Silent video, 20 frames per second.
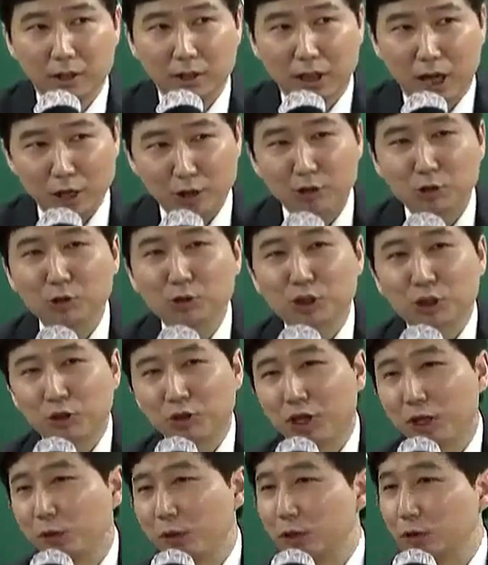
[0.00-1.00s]
갈수록 이제
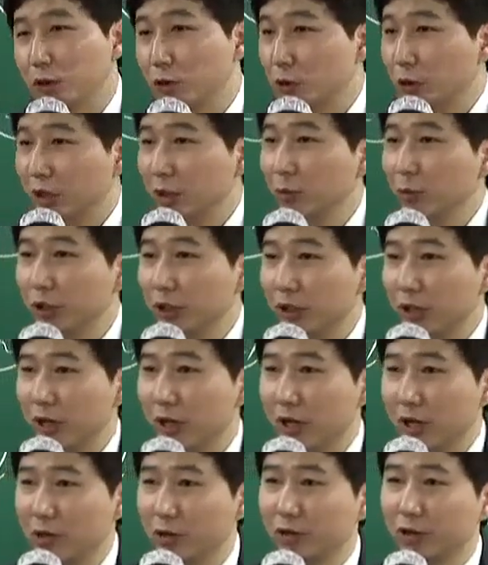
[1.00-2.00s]
경기가 또 안 좋아지고 하다
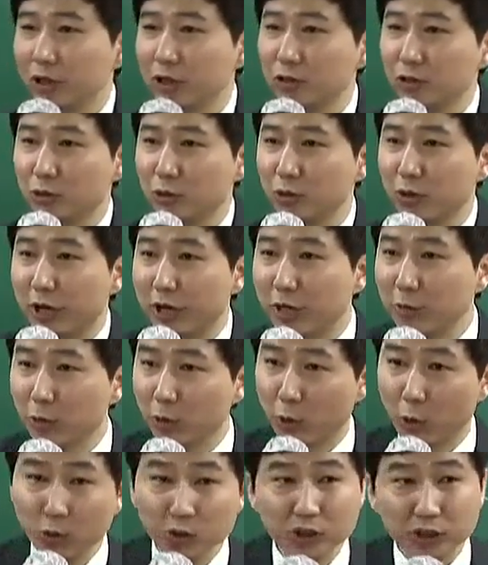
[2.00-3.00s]
보니까 이럴 때일수록 아예 뭐
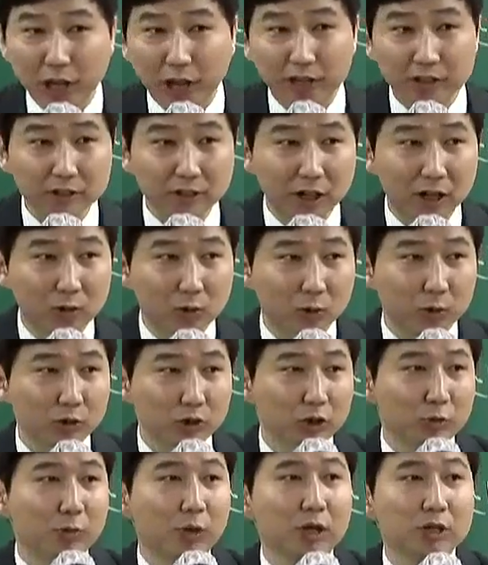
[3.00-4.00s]
공직에 가든가 공무원
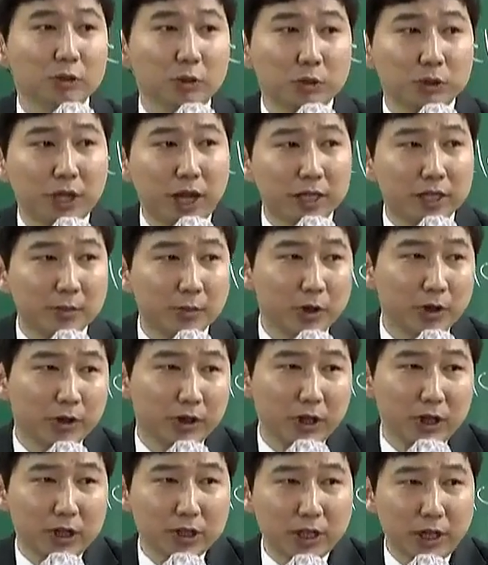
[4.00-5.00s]
시험 봐가지고 그게 아니면
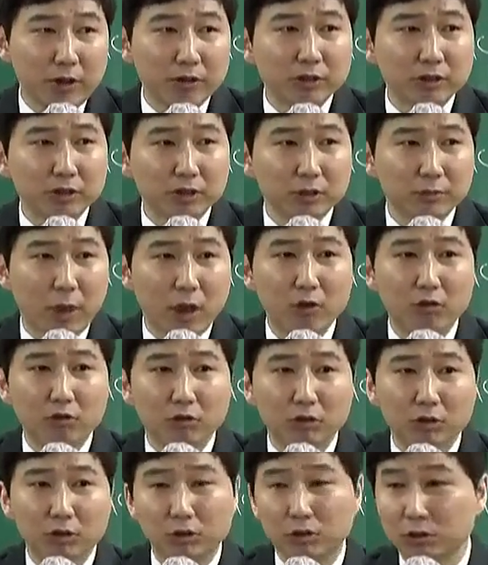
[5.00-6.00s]
자격증이
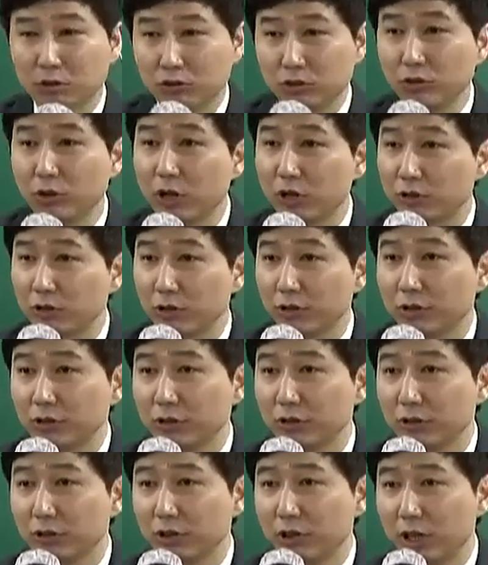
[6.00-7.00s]
매우 중요할 것
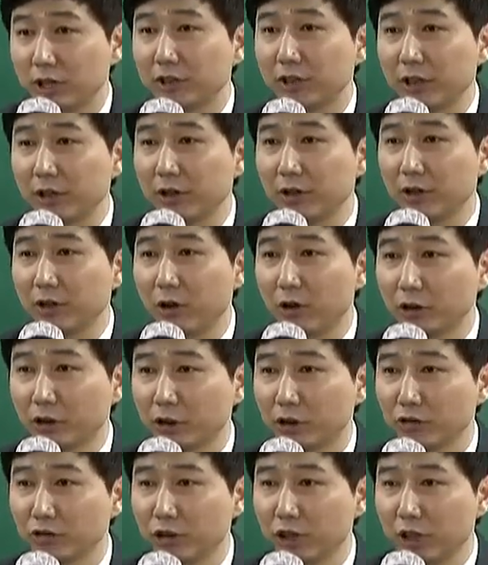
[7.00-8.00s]
같아요.
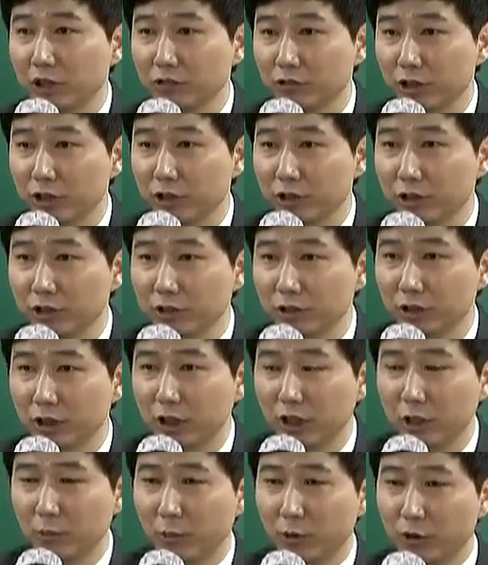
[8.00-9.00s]
어쨌든 우리가 우리들은
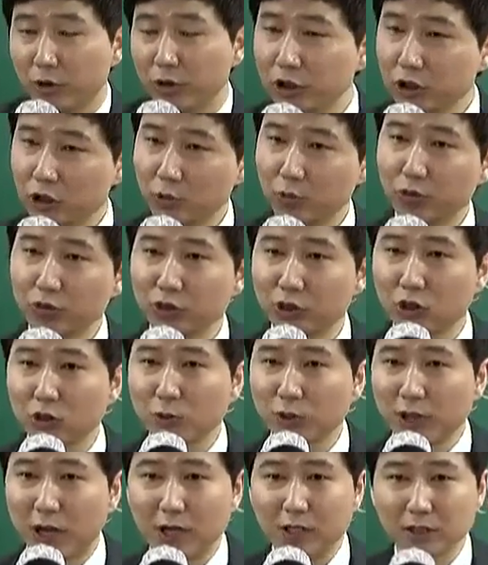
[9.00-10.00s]
뭐 시험 본다고
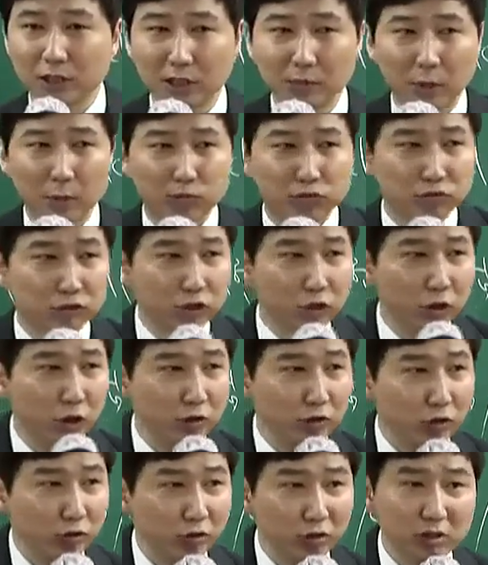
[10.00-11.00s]
막 당장 막
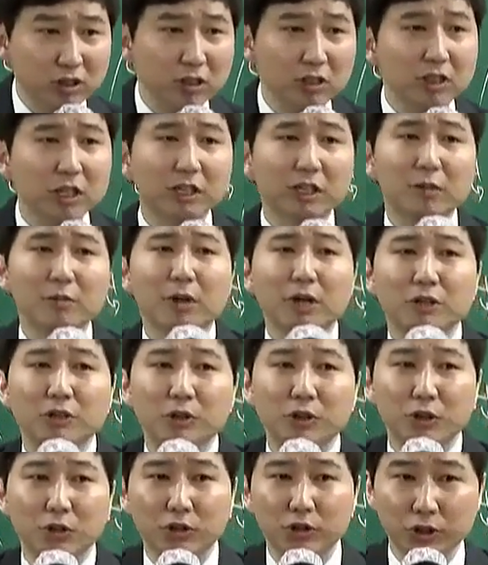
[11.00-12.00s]
부기형을 누고 이러지 이러지 않단
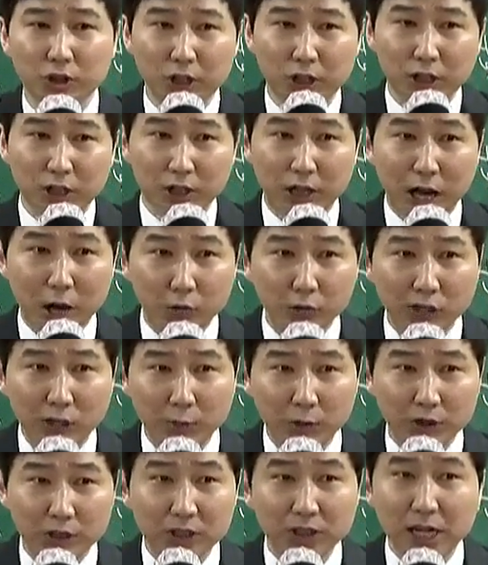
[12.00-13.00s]
말이죠. 이거는 하고
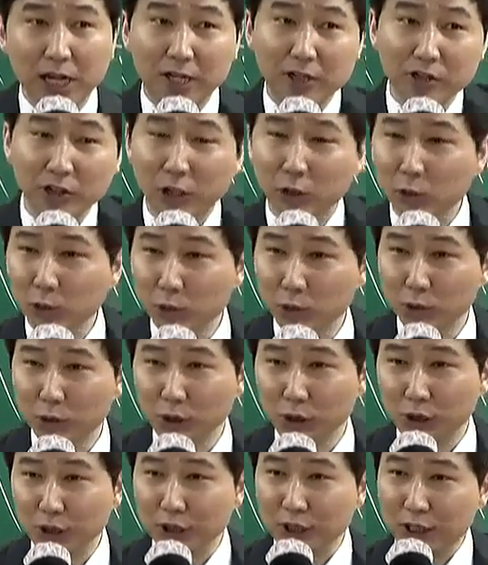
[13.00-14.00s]
나면 그 안에서의 또
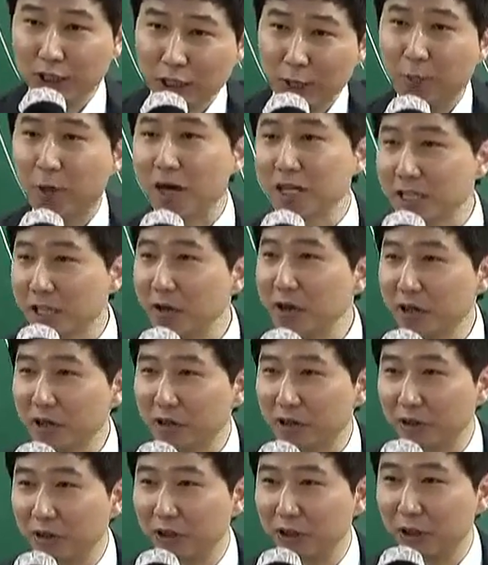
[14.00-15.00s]
2대 8의
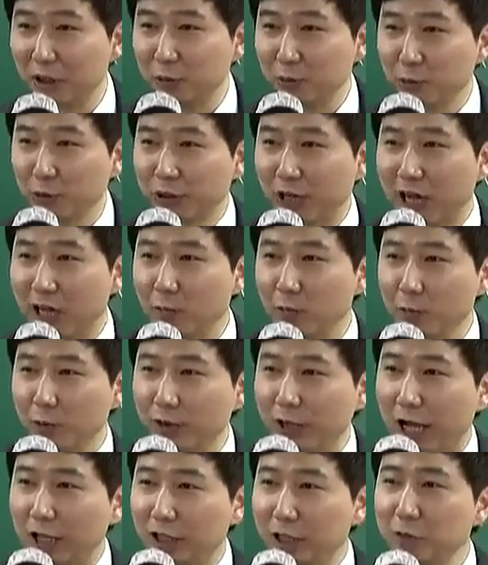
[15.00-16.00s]
사회예요. 우리 나가보면
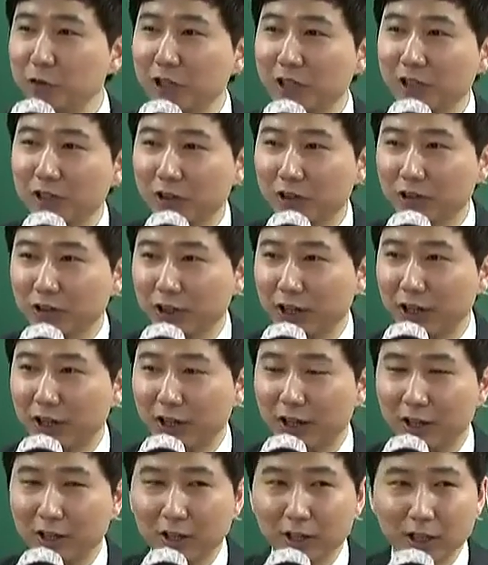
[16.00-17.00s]
다들 힘들다 그러는데
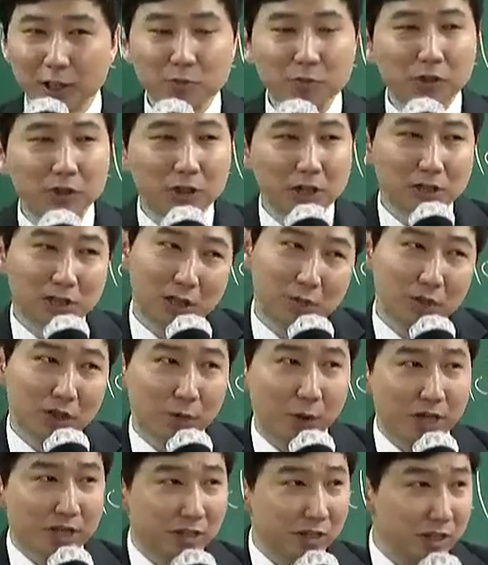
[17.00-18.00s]
힘들다는 사람들이
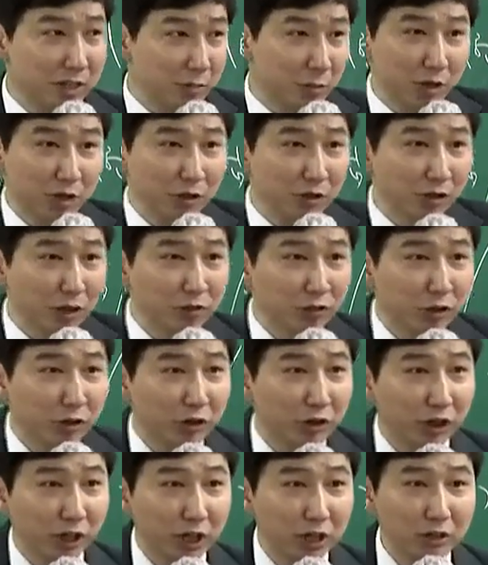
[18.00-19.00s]
에스클래스 뭐 이런다고요.
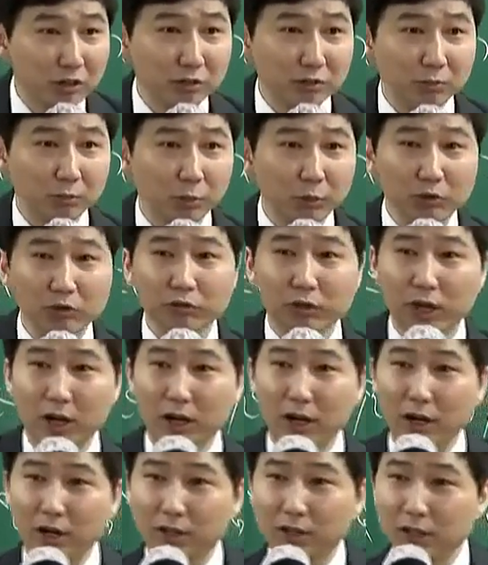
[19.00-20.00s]
그러니까 이건 모르는
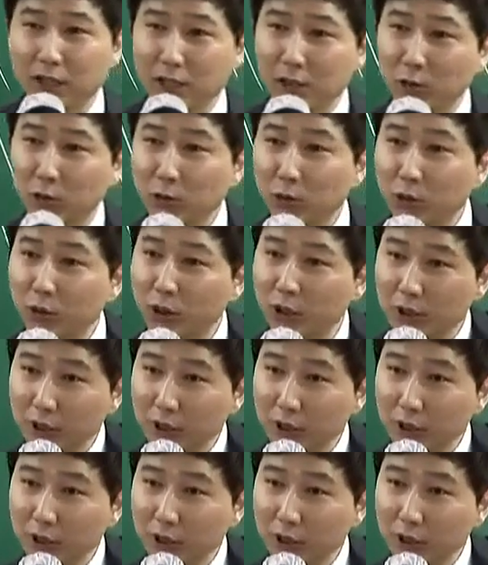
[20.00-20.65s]
거야. 그 안에서 또